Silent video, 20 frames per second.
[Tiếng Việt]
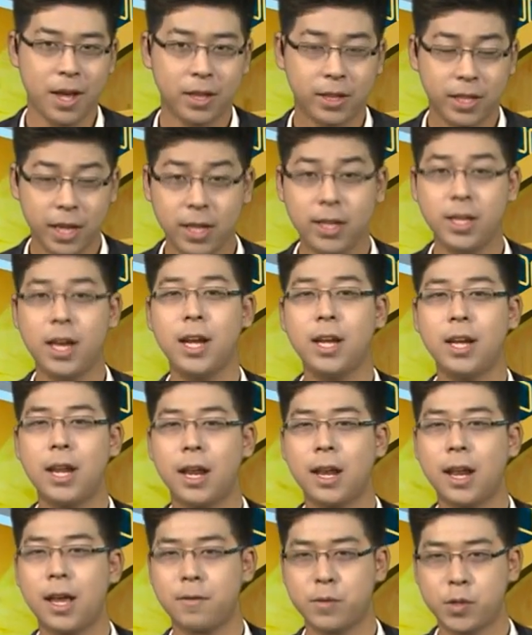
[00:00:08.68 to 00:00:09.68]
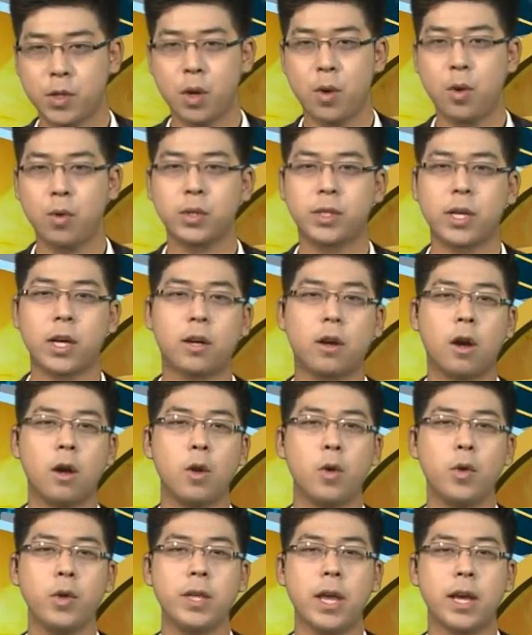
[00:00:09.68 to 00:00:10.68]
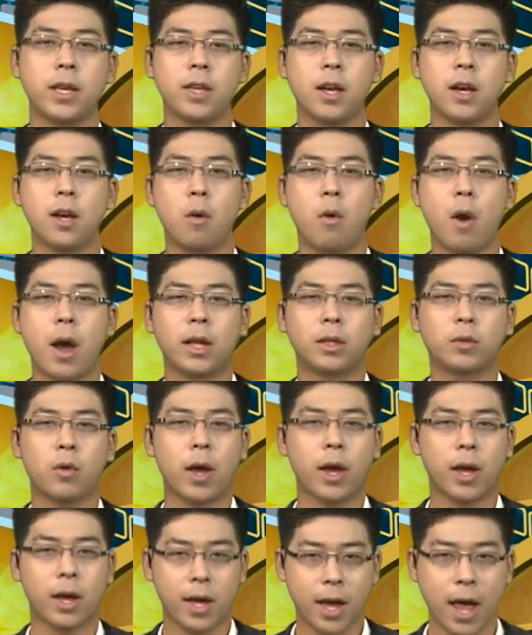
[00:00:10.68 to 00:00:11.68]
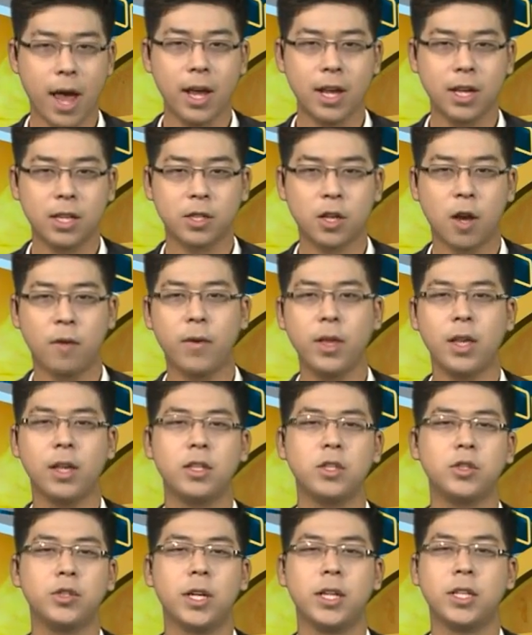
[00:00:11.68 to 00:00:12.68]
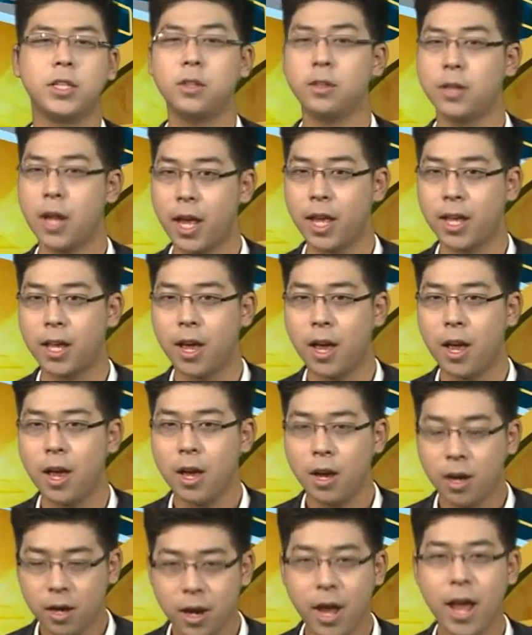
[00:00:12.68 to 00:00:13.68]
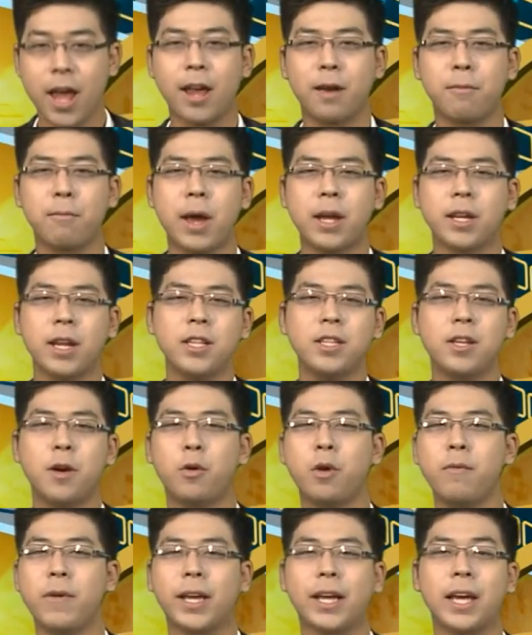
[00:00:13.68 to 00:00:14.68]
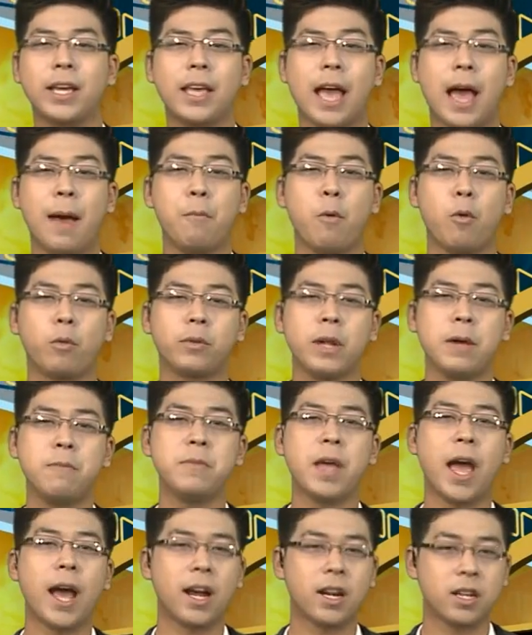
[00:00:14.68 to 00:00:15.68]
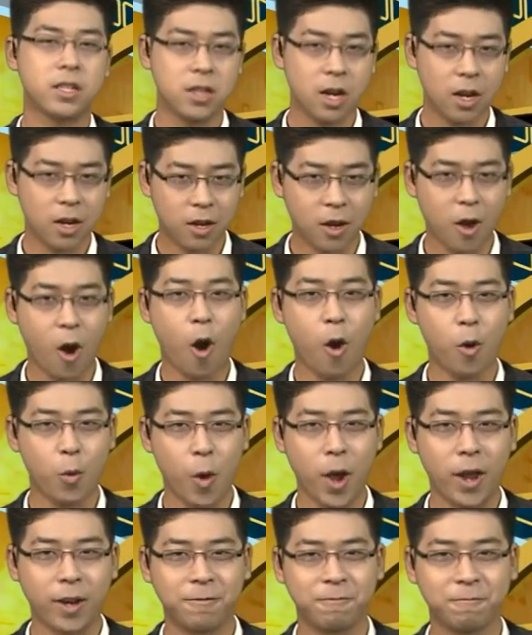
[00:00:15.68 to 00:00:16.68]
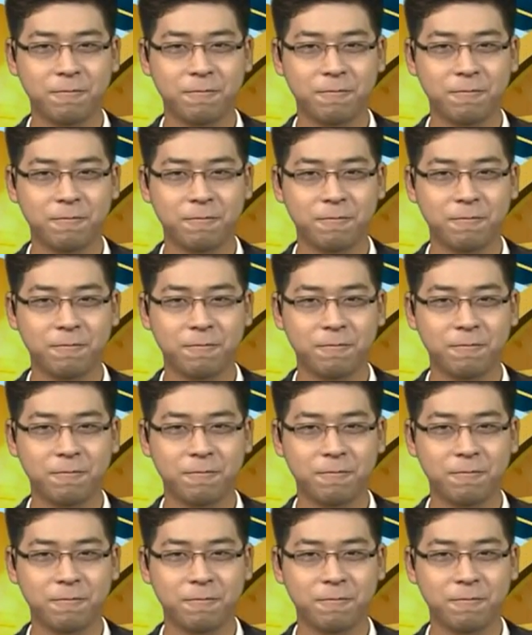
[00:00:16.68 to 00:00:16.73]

thì đây là live show sẽ có lối dàn dựng hoàn toàn khác so với những chương trình trước đây. Hứa hẹn mang đến cho quý vị khán giả một đêm nhạc rất khó quên.